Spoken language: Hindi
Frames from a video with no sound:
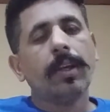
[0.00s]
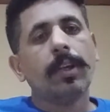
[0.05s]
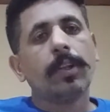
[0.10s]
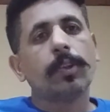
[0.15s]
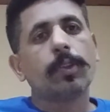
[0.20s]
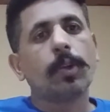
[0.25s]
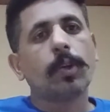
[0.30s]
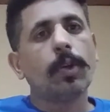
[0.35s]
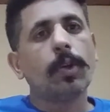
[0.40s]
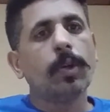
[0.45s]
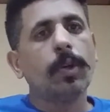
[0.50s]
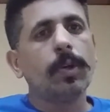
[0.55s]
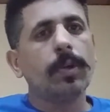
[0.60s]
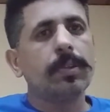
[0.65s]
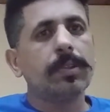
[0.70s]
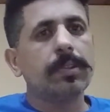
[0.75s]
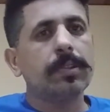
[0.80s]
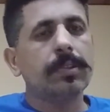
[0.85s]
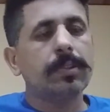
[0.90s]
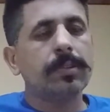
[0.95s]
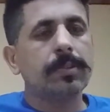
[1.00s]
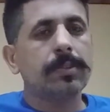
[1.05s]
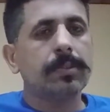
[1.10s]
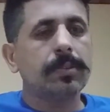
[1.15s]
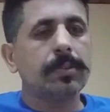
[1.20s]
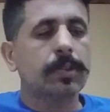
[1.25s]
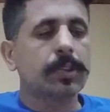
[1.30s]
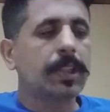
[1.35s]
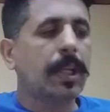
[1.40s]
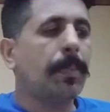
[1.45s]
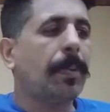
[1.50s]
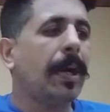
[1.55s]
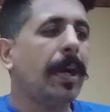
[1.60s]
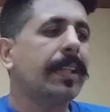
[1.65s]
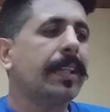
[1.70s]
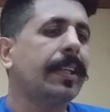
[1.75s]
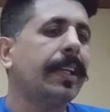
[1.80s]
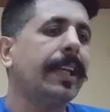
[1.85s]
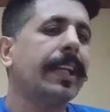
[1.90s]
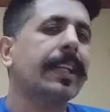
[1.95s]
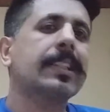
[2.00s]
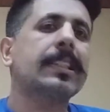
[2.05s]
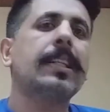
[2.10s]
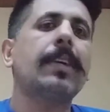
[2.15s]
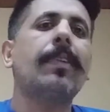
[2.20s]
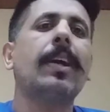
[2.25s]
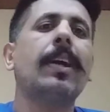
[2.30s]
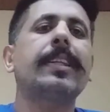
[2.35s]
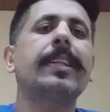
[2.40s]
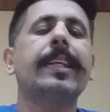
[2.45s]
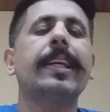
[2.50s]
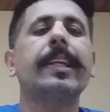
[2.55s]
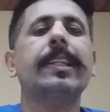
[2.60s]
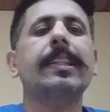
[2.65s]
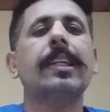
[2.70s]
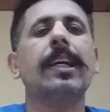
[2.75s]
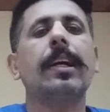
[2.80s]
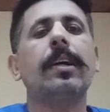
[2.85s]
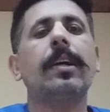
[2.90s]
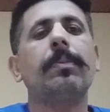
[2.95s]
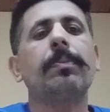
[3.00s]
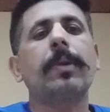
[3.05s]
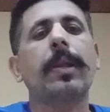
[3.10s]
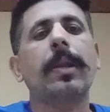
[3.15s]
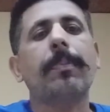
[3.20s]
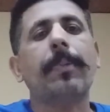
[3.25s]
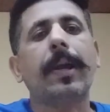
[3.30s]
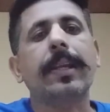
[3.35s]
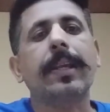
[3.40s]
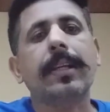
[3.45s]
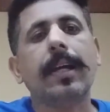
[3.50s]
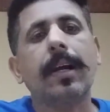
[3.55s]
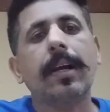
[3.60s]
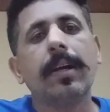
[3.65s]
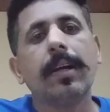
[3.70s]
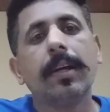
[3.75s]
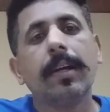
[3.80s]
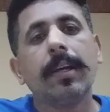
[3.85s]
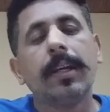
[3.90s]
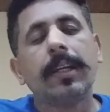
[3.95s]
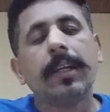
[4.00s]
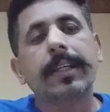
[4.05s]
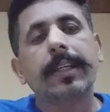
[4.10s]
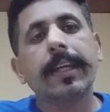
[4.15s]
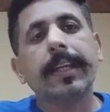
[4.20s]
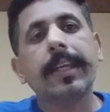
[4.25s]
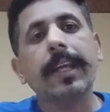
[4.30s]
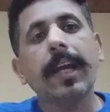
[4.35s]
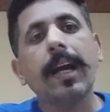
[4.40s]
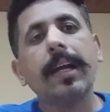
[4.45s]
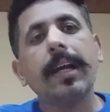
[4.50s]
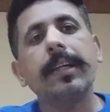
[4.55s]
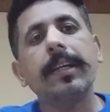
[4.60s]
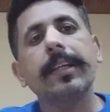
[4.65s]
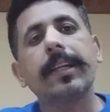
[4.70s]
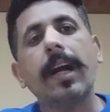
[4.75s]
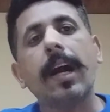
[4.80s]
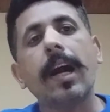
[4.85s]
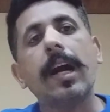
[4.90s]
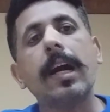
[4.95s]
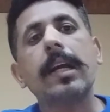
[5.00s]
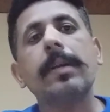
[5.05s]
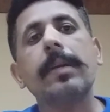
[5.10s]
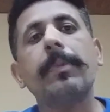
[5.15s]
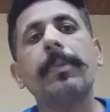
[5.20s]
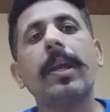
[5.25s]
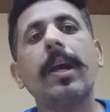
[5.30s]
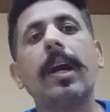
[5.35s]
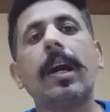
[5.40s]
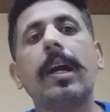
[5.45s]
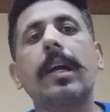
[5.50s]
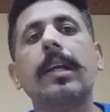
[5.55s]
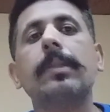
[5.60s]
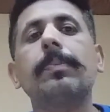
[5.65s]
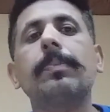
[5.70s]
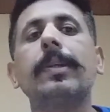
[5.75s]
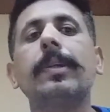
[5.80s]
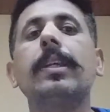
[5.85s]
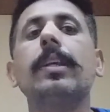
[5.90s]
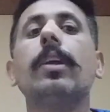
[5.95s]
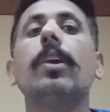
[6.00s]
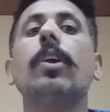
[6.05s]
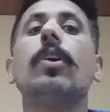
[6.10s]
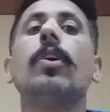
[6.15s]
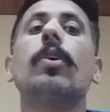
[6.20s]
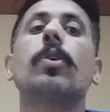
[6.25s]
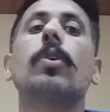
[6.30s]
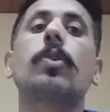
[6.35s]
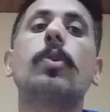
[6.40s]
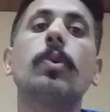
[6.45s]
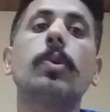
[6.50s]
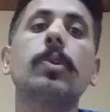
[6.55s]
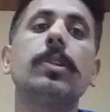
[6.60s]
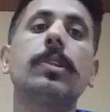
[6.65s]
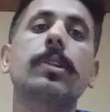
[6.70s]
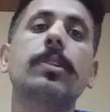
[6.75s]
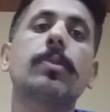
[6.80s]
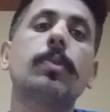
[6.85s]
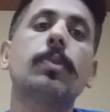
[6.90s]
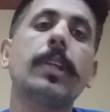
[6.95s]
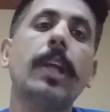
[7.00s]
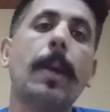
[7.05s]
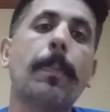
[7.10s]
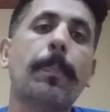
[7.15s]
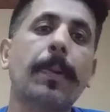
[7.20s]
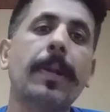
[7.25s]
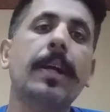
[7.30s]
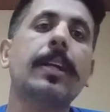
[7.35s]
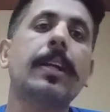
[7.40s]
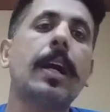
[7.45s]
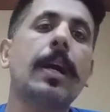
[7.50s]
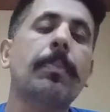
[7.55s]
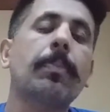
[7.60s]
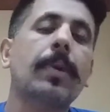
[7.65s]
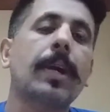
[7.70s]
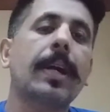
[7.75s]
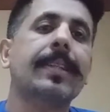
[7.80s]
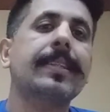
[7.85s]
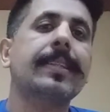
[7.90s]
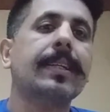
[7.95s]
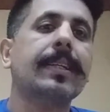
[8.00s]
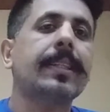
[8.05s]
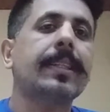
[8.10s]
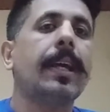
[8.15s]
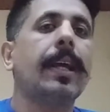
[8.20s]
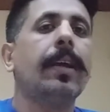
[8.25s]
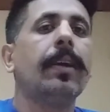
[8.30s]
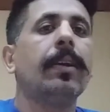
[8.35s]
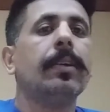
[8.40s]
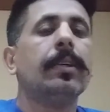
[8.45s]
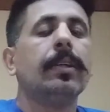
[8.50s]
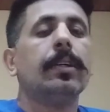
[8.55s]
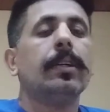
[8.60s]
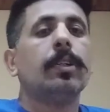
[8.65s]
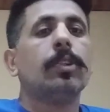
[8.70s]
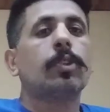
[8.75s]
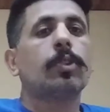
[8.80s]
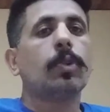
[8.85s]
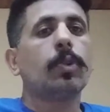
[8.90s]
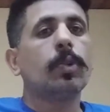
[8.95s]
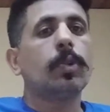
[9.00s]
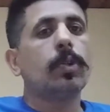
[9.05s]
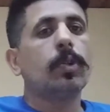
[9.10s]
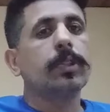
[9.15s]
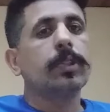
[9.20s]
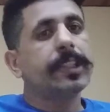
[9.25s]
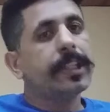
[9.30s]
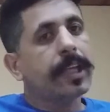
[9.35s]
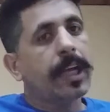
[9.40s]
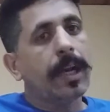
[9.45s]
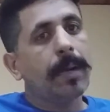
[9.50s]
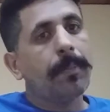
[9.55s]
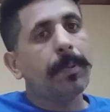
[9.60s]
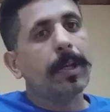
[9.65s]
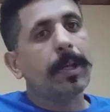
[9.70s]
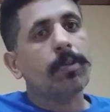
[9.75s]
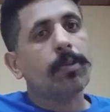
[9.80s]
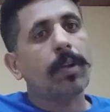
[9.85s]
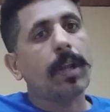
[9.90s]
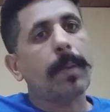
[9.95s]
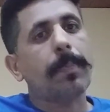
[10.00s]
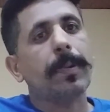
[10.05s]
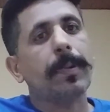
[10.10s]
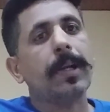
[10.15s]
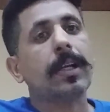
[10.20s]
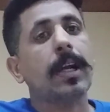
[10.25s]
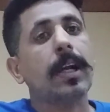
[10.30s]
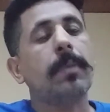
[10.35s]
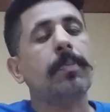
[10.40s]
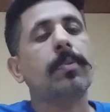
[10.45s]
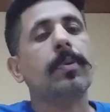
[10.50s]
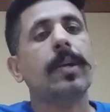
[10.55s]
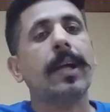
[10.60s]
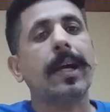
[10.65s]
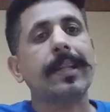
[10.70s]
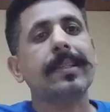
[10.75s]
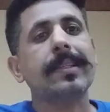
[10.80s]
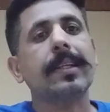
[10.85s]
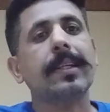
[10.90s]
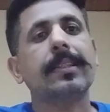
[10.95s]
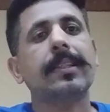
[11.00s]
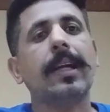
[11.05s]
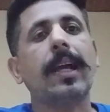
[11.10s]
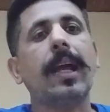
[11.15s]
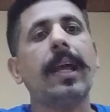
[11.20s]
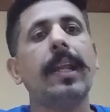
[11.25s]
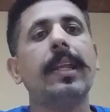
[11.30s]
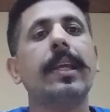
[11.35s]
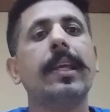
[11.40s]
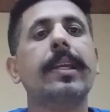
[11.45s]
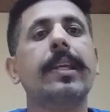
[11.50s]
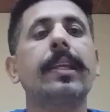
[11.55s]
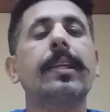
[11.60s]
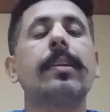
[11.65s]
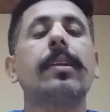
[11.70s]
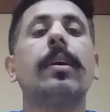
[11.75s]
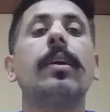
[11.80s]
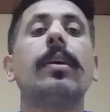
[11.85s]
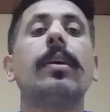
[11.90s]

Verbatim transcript: तो उसके बाद एक सवाल ये था मेरे भाई का कि क्या इराक़ में आदमी खुद कोई अपना काम कर सकता है तो जी हाँ बिल्कुल अपना काम कर सकता है लेकिन